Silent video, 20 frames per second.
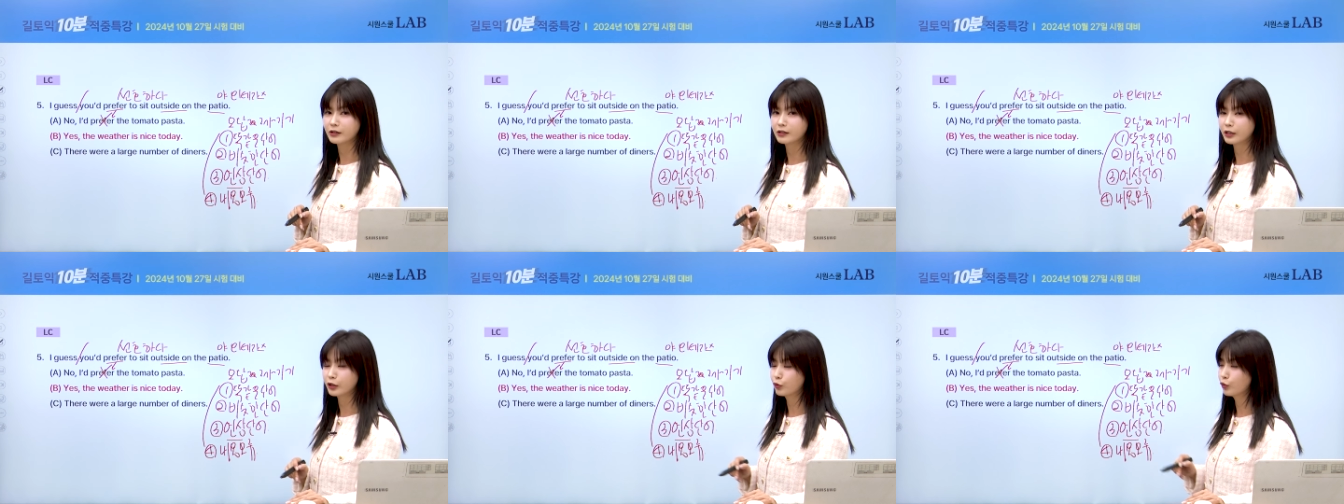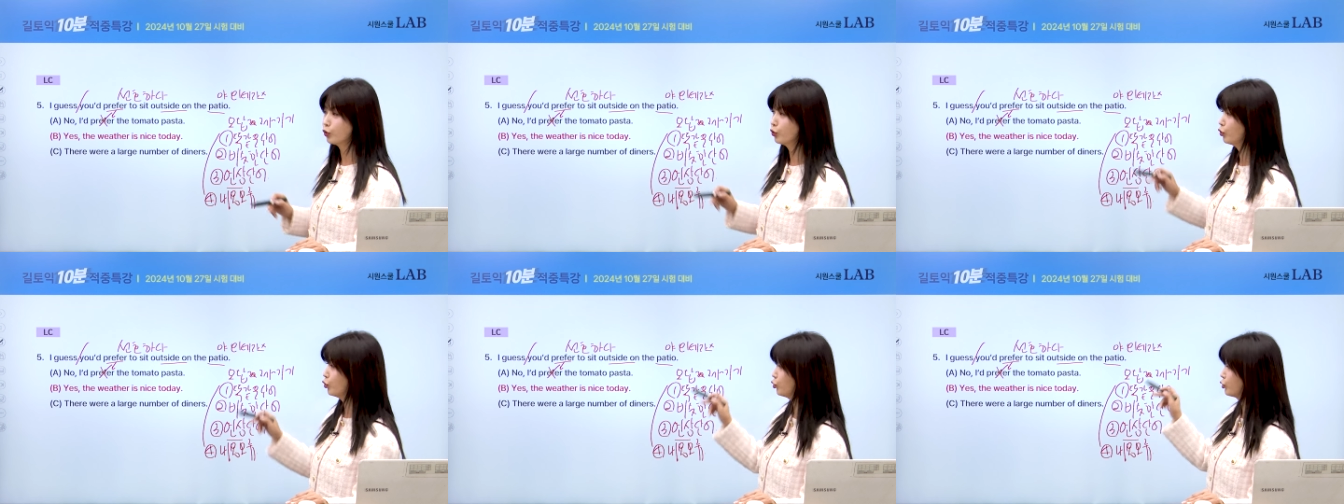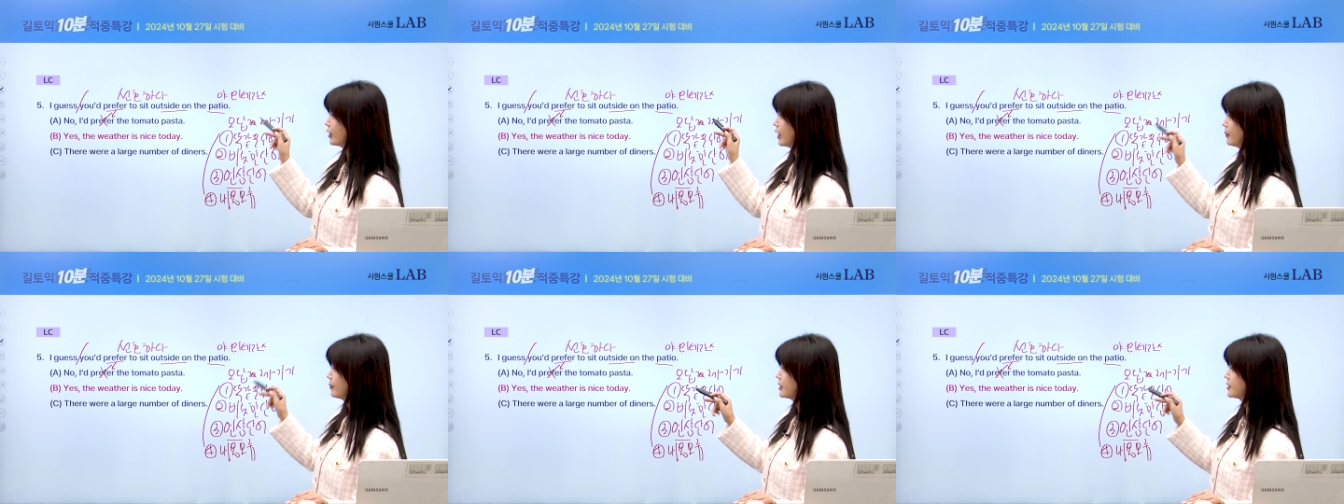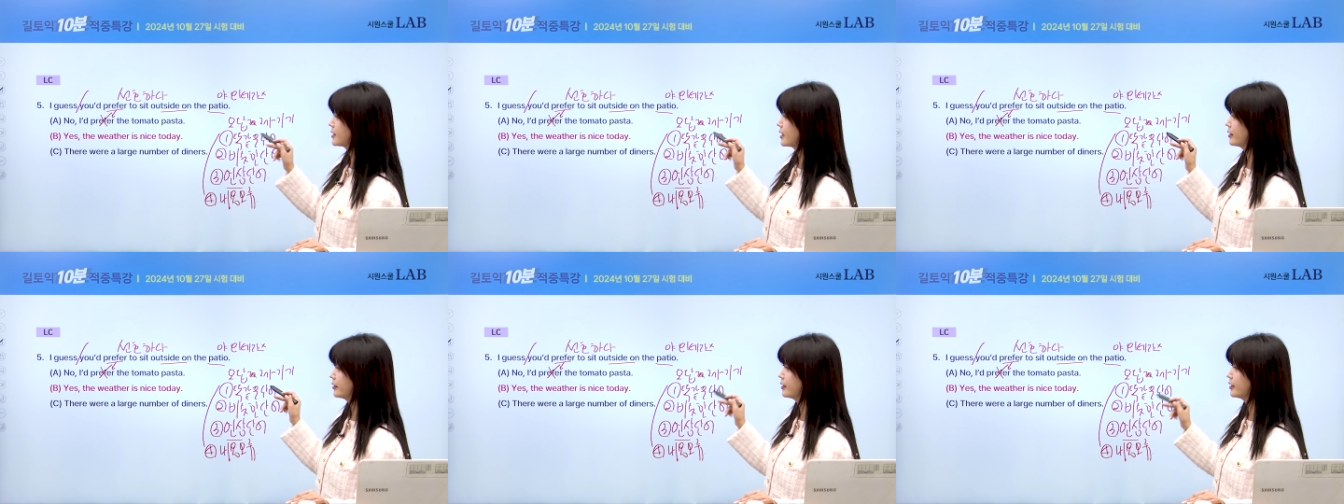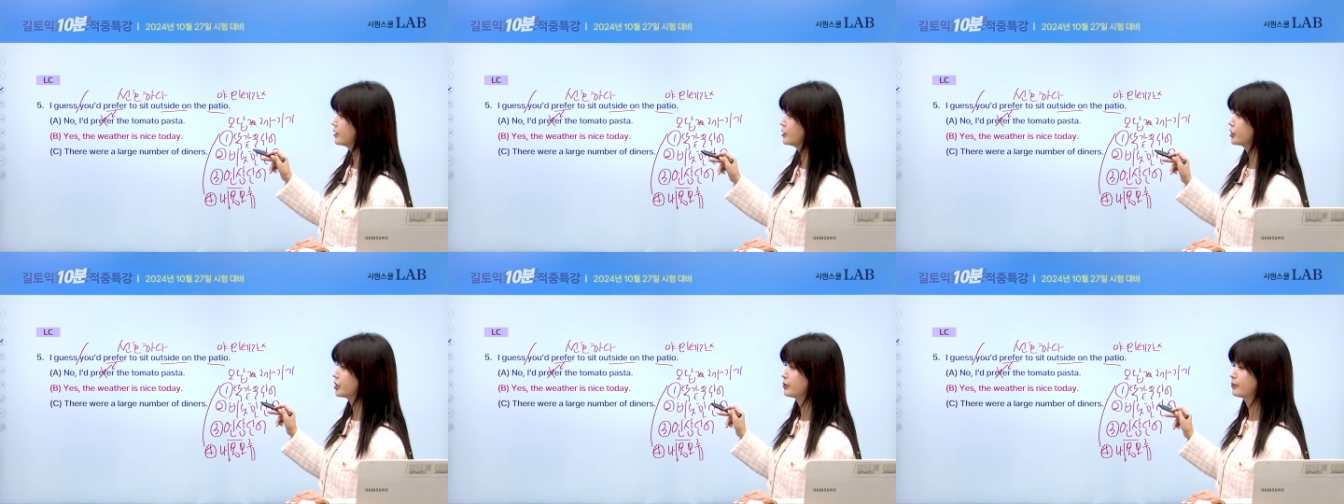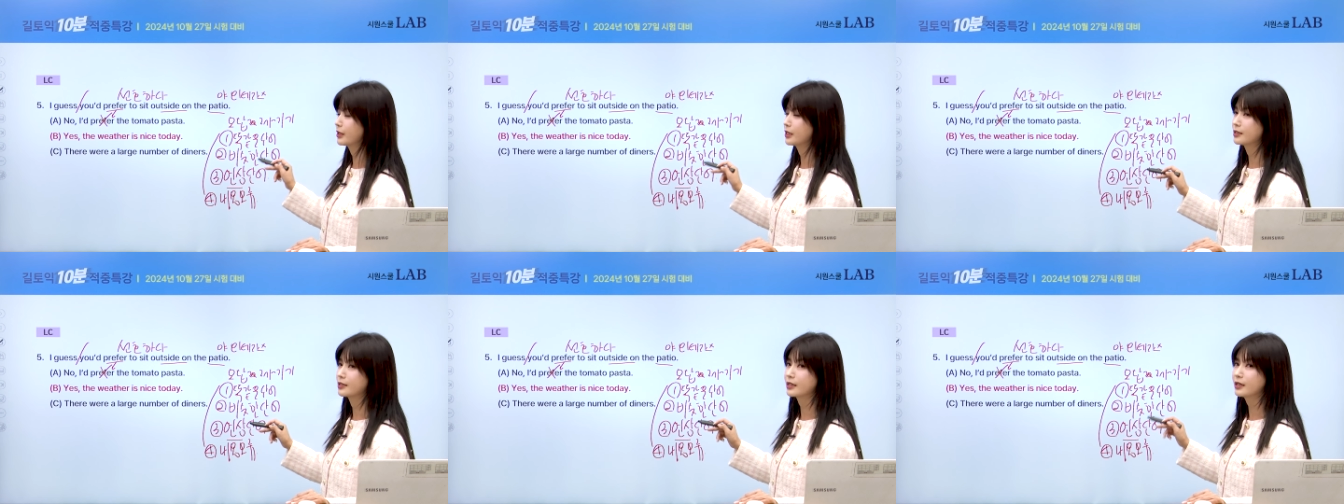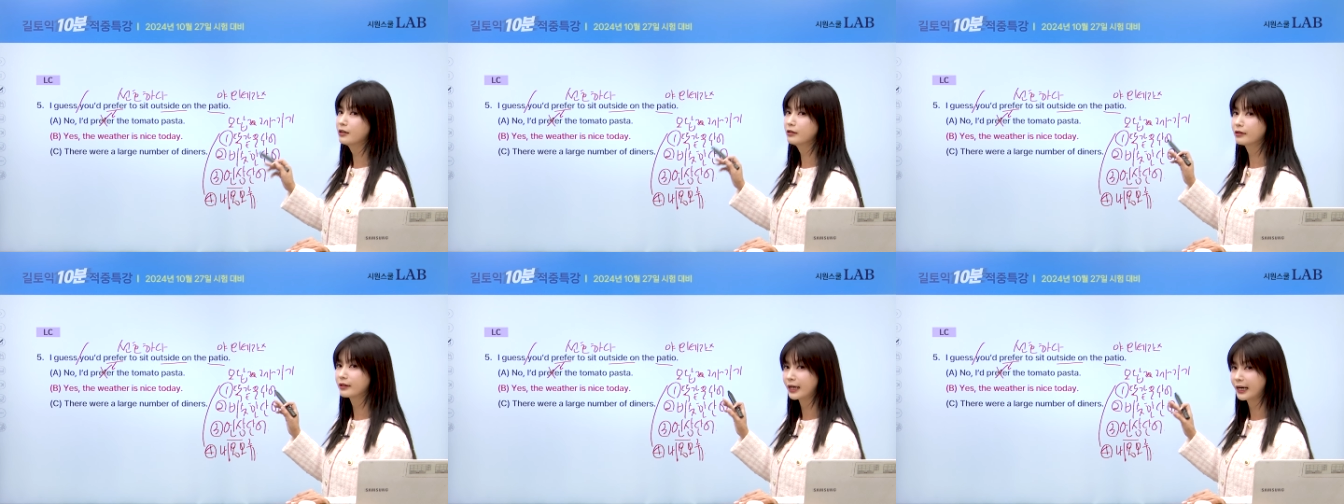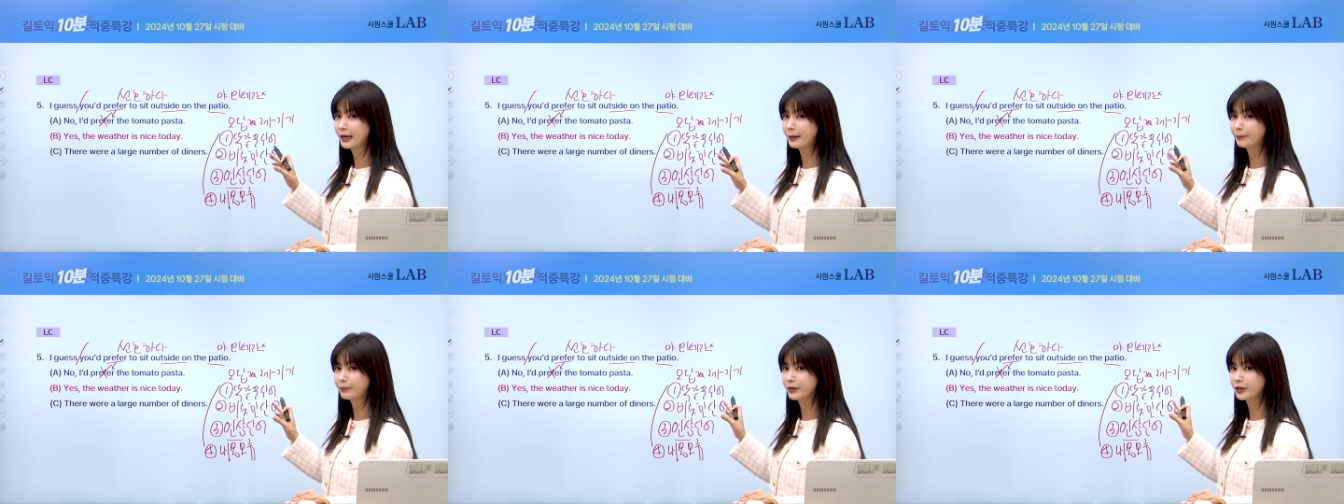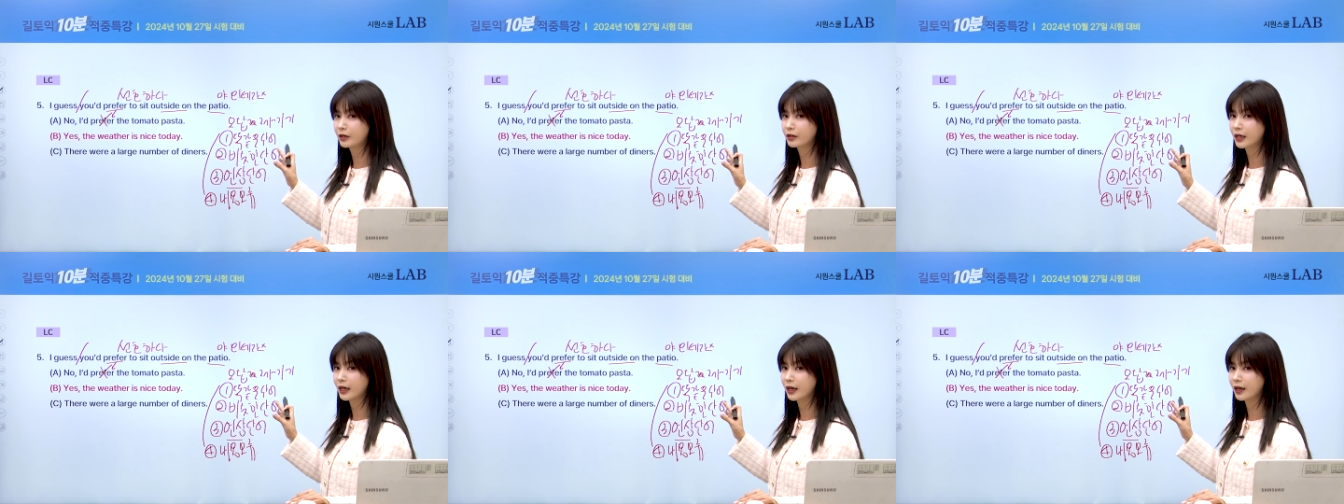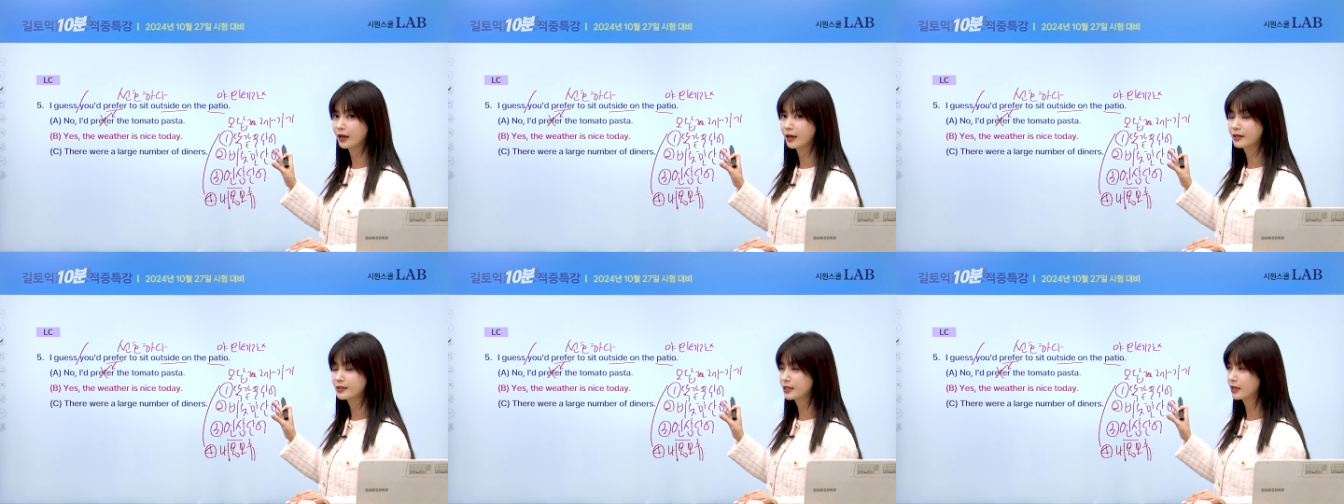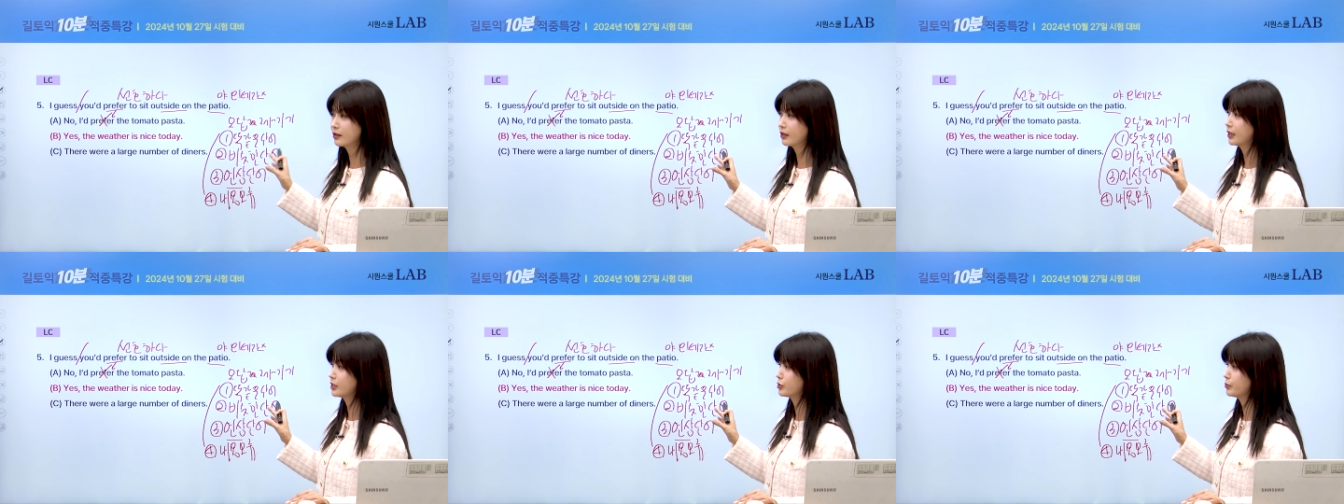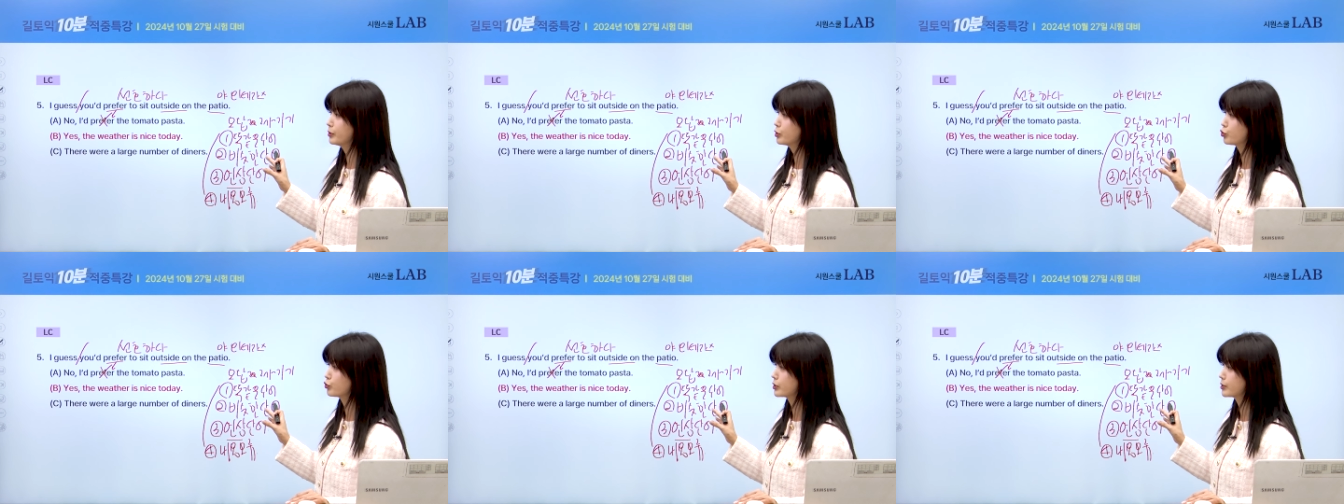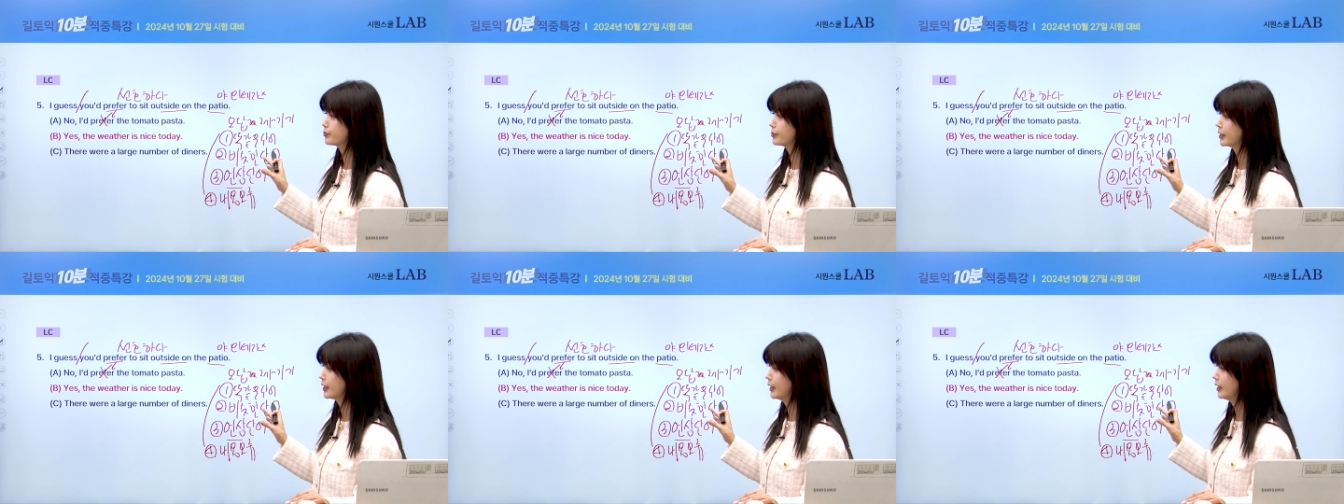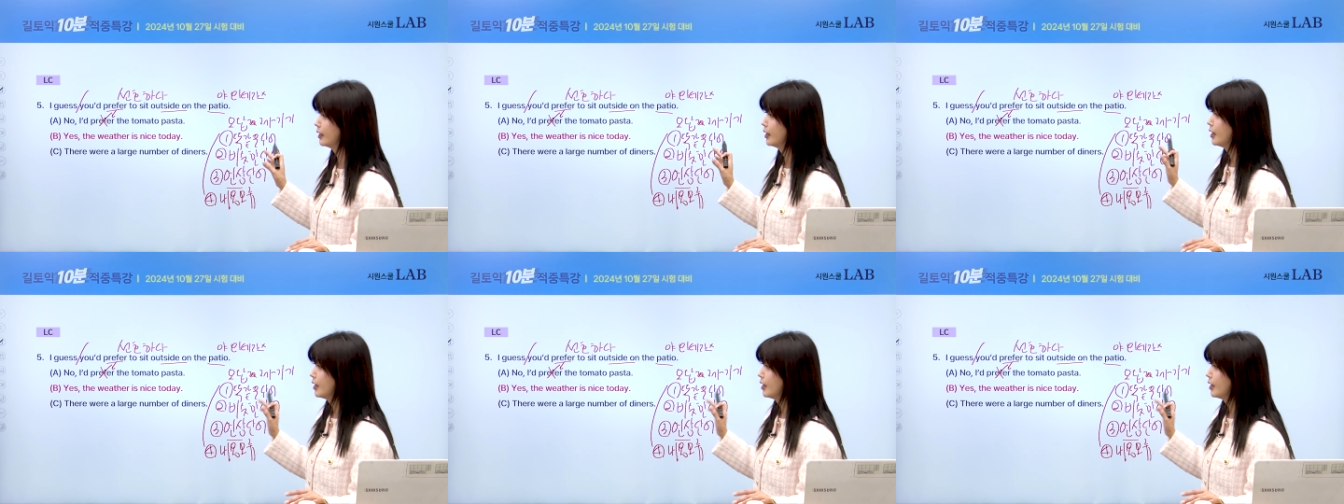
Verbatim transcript: 그리고 오답을 제끼시면서 답 이렇게 체크를 하시면 좋습니다.